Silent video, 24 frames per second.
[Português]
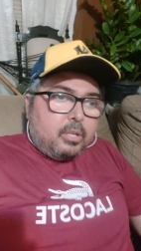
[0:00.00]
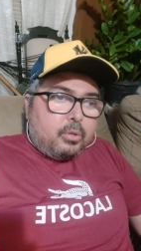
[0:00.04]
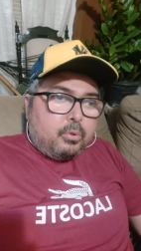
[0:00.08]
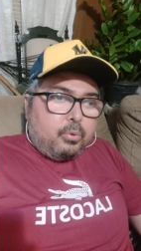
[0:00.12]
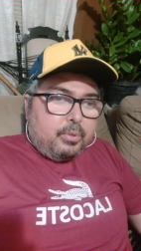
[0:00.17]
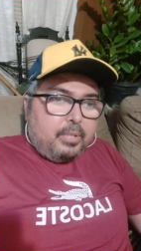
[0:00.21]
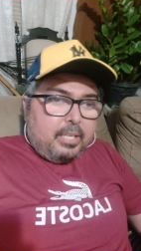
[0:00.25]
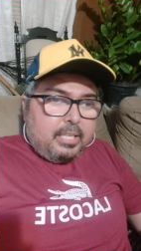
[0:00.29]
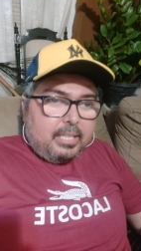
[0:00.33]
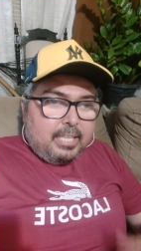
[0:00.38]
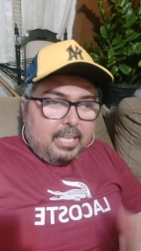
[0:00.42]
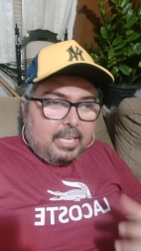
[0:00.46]

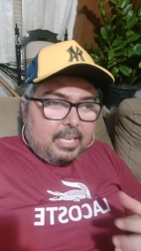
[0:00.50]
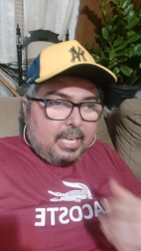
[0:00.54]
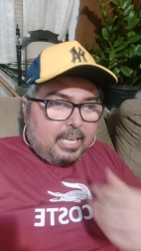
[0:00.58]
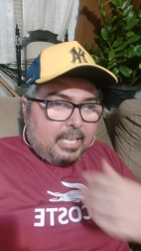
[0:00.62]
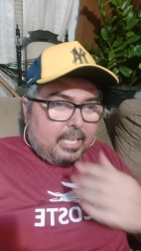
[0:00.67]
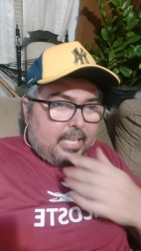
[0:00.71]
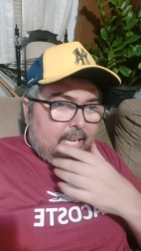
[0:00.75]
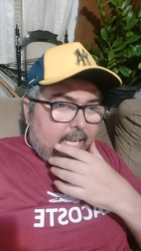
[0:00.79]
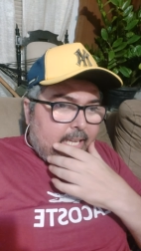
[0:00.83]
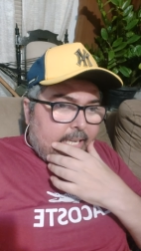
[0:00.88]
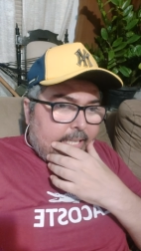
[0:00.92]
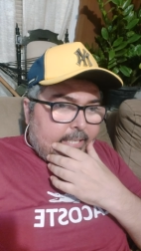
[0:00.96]
Tudo indica
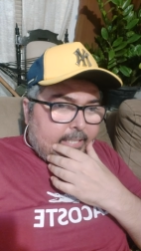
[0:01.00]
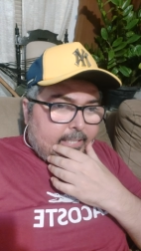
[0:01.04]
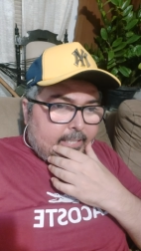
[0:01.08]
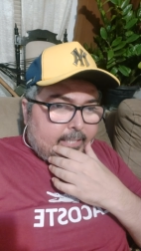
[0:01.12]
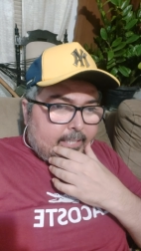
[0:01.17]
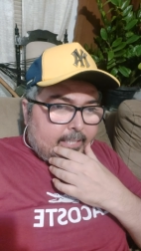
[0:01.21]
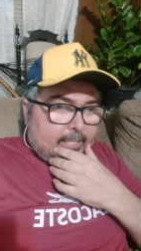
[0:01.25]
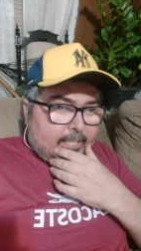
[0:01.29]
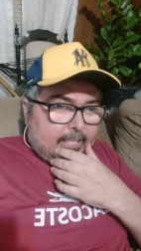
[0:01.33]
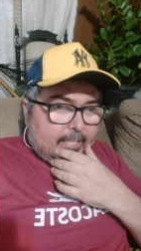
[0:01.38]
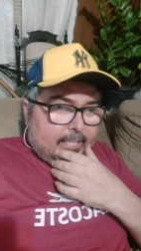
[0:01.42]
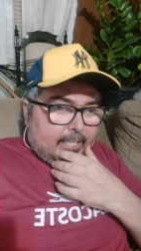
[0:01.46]
que
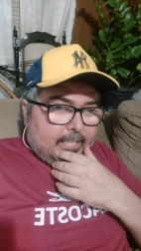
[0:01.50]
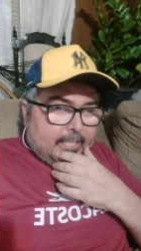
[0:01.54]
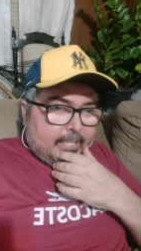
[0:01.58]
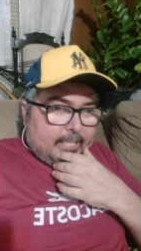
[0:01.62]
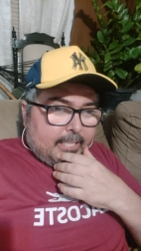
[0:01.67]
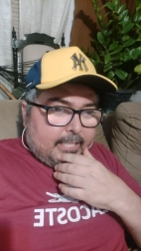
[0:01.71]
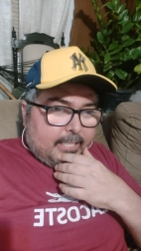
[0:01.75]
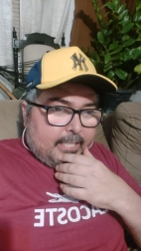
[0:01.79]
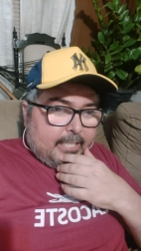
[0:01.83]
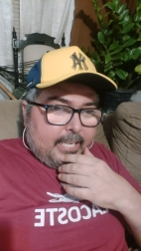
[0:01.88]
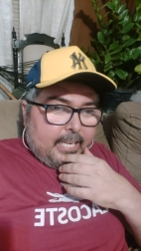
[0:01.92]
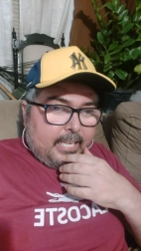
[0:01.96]
eles
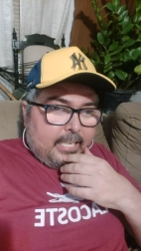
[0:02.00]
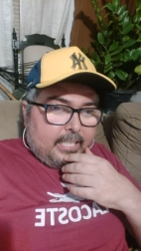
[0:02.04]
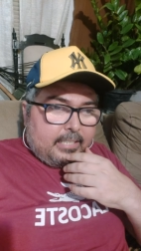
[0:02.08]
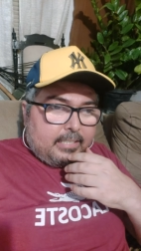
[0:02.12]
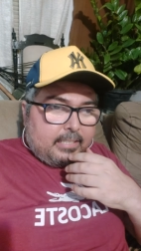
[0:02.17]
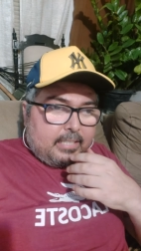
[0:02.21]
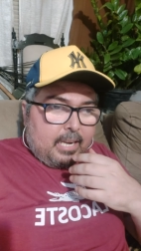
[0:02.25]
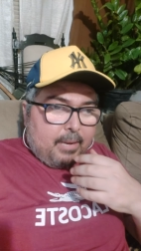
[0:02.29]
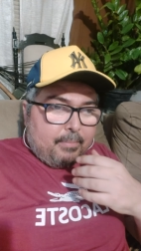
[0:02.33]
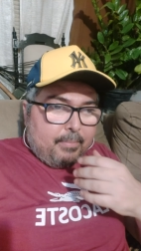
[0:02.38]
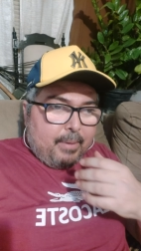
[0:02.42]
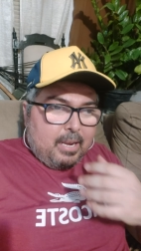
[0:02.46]
que eles
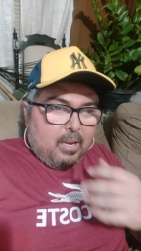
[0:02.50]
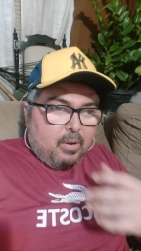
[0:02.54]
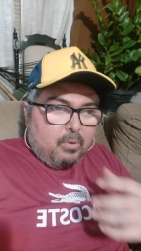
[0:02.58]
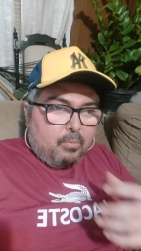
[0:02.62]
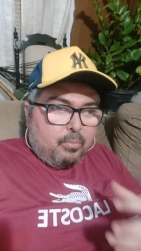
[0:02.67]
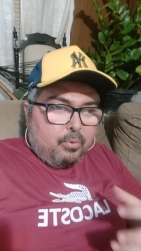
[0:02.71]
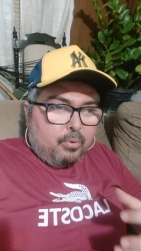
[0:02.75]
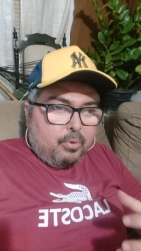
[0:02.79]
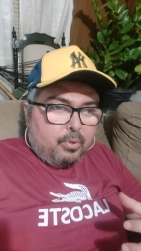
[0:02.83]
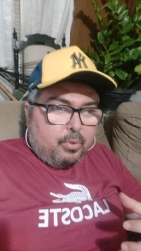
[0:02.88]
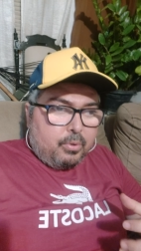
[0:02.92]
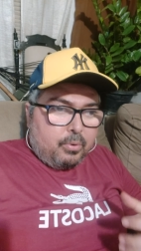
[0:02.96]
trabalham
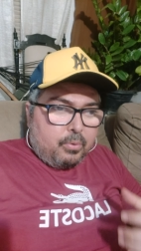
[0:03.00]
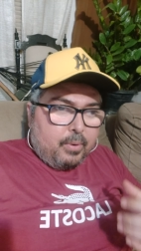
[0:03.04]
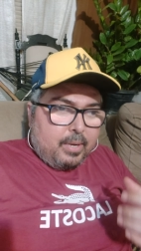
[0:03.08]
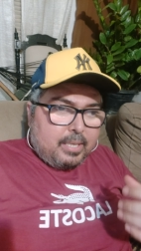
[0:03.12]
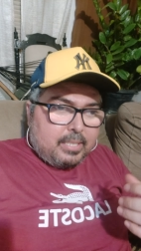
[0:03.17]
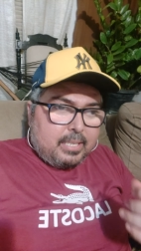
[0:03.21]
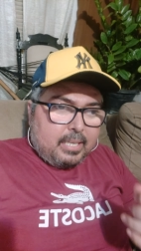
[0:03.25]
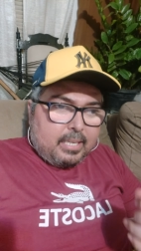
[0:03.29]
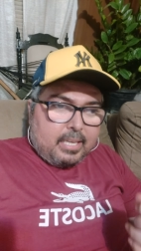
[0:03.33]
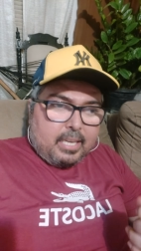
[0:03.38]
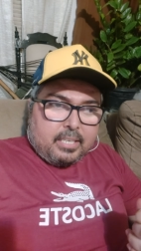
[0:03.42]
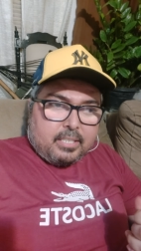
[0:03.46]
muito com
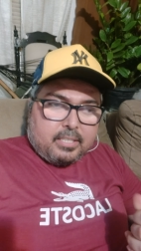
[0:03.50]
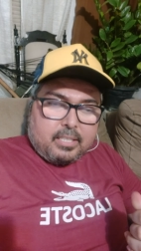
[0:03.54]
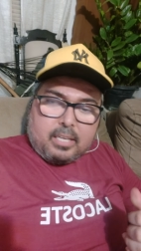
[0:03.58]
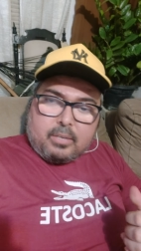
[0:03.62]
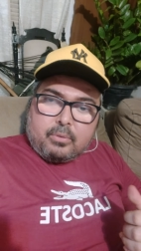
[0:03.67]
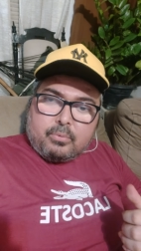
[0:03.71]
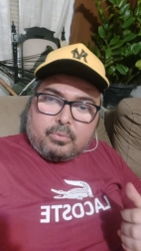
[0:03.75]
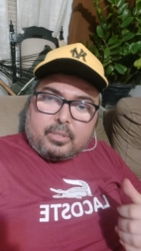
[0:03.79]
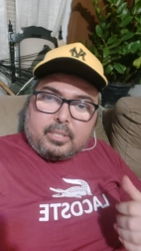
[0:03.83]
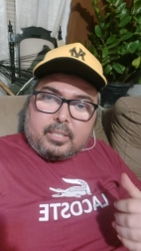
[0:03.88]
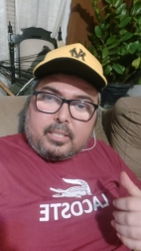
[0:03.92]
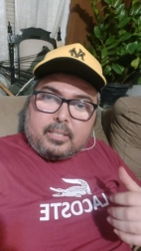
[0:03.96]
essa
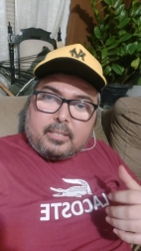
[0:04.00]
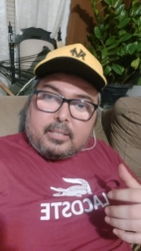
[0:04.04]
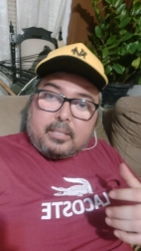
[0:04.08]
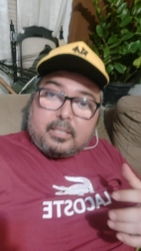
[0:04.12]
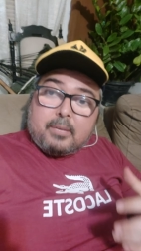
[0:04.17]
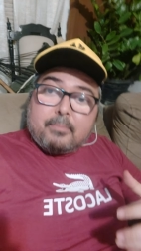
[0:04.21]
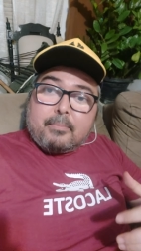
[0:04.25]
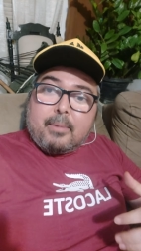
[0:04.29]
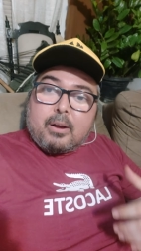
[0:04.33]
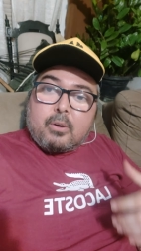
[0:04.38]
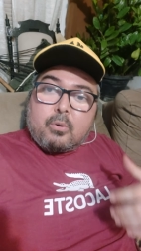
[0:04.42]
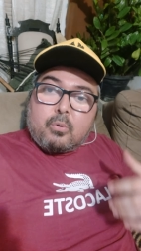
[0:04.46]
questão de,
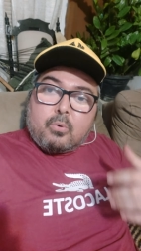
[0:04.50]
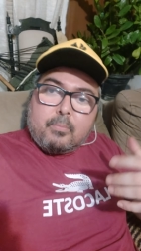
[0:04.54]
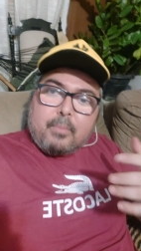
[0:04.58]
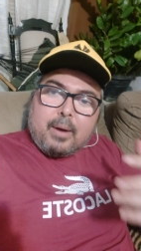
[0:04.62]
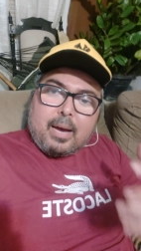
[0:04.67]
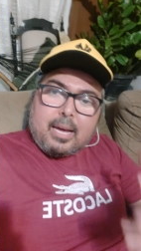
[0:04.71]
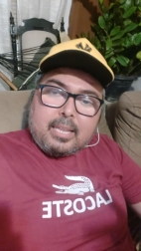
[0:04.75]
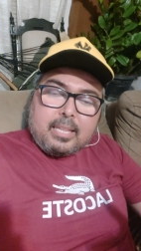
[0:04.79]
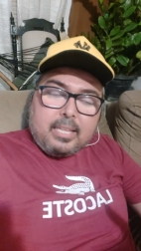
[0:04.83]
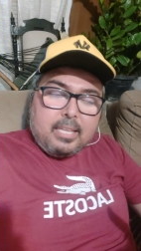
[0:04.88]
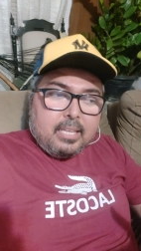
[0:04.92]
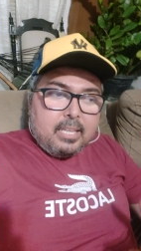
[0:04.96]
de
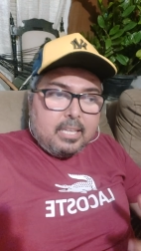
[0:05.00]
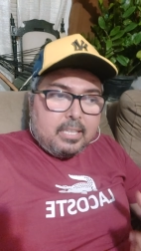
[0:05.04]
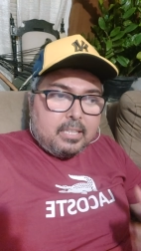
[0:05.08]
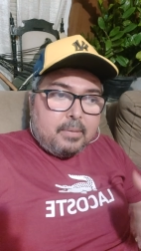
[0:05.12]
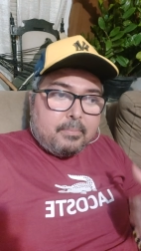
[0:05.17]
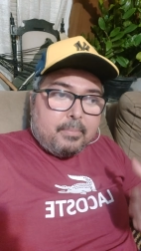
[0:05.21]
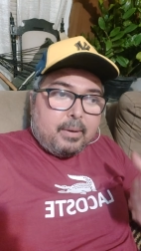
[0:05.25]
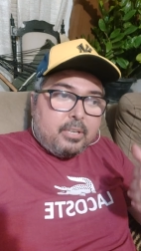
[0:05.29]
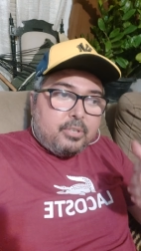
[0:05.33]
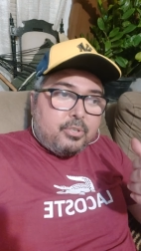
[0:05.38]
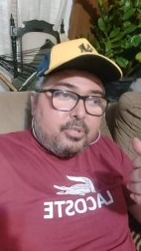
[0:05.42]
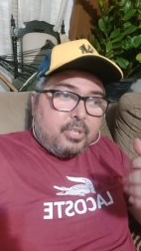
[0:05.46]
macumbaria,
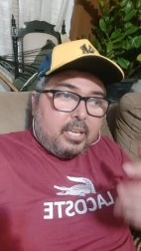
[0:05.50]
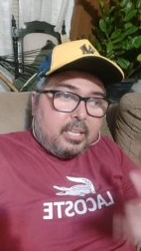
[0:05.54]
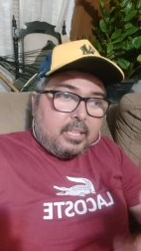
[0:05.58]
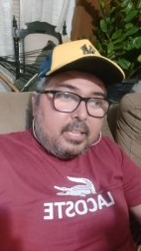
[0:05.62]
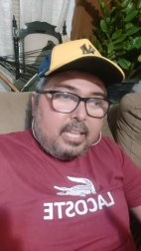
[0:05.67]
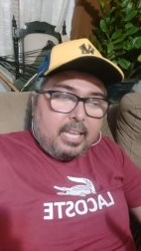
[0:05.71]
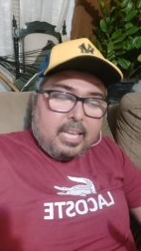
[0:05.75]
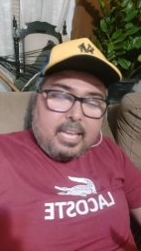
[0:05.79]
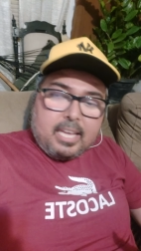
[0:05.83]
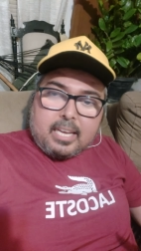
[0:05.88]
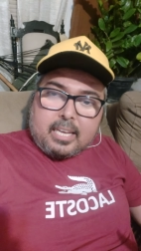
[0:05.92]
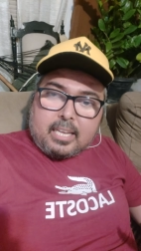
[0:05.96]
de magia
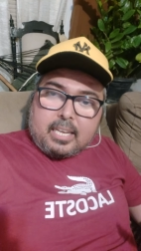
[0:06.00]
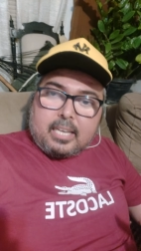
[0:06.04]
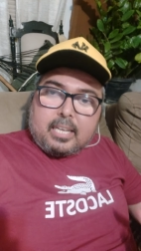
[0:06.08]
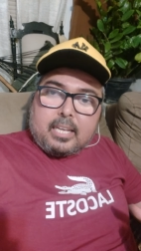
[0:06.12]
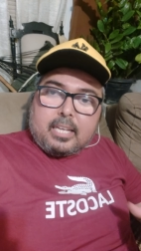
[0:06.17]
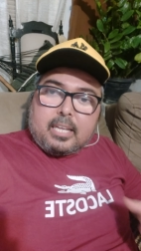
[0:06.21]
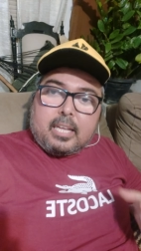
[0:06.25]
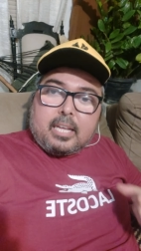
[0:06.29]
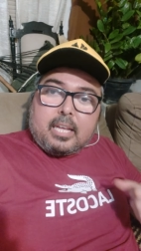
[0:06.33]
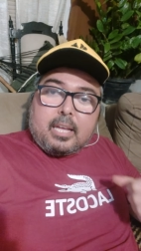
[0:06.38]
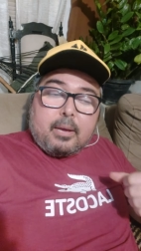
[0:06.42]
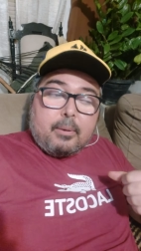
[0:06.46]
negra.
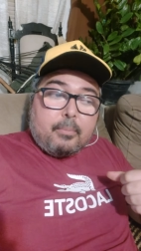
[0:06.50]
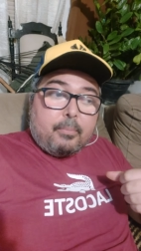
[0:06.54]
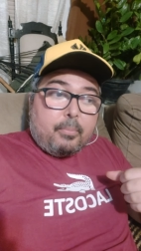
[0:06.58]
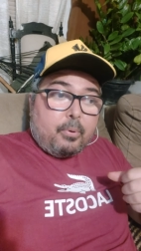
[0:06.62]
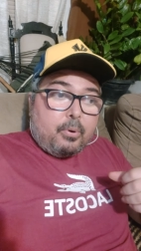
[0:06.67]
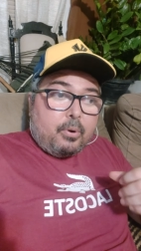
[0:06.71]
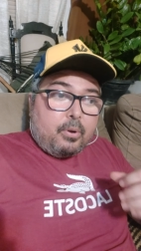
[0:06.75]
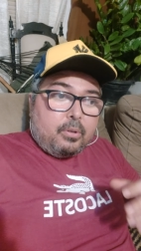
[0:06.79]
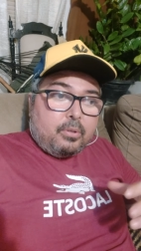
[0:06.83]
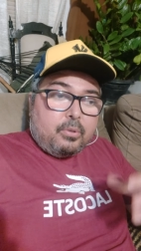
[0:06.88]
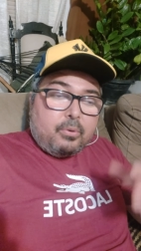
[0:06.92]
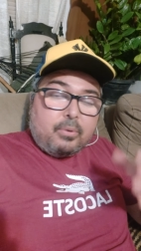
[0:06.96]

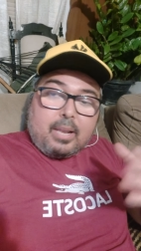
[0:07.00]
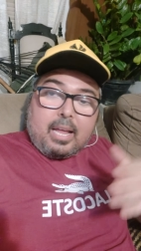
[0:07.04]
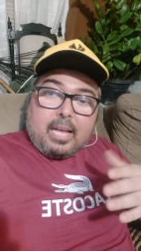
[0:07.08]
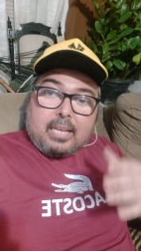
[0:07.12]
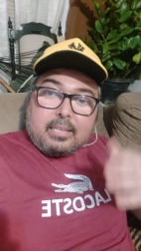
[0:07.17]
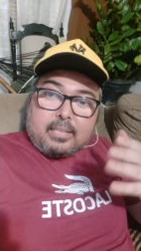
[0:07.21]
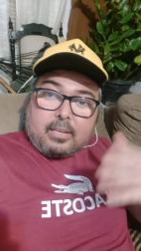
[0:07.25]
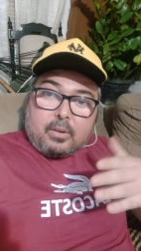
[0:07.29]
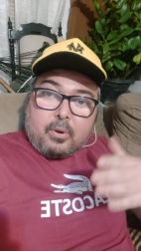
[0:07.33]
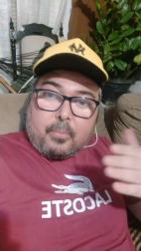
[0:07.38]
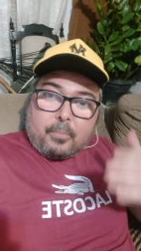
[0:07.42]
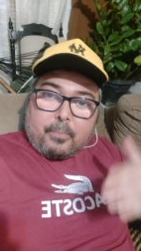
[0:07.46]
Por onde o
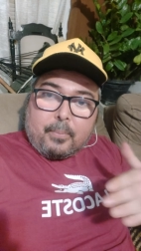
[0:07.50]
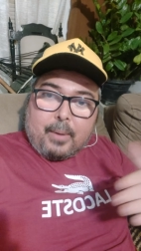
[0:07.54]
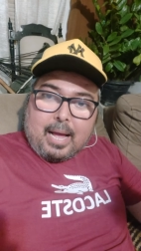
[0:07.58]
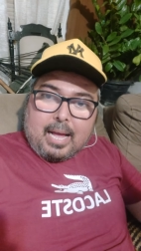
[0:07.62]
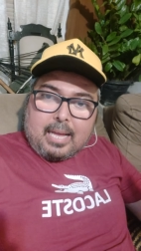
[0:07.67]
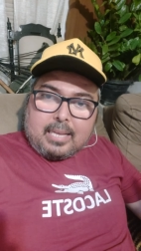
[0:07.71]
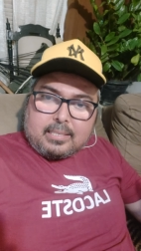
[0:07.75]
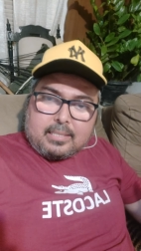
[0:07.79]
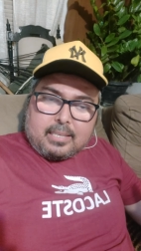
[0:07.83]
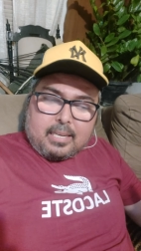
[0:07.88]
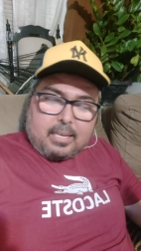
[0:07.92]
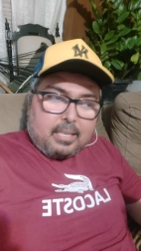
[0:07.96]
Lázaro
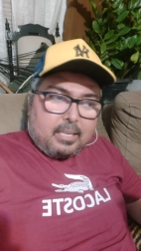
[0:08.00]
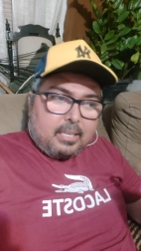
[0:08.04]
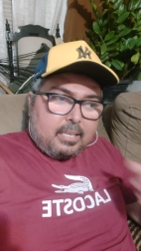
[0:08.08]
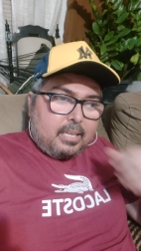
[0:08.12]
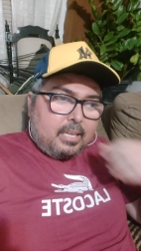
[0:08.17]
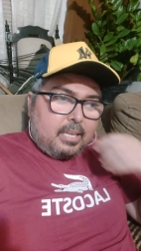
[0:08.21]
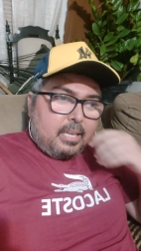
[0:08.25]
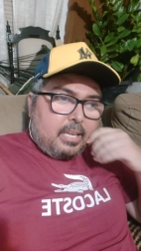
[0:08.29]
passa,